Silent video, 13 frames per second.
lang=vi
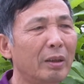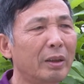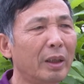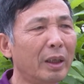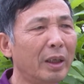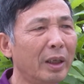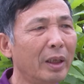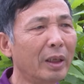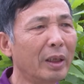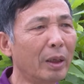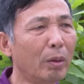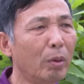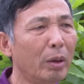chỉ thị
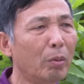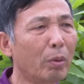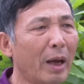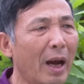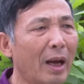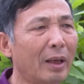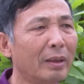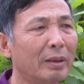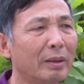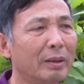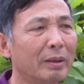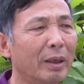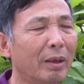nghị quyết của đảng
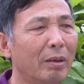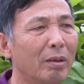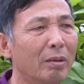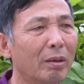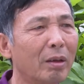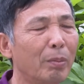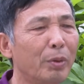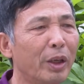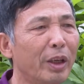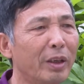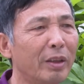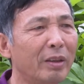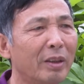nhà nước ở cấp
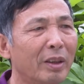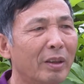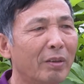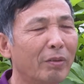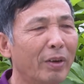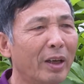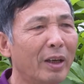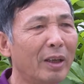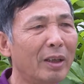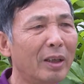trên về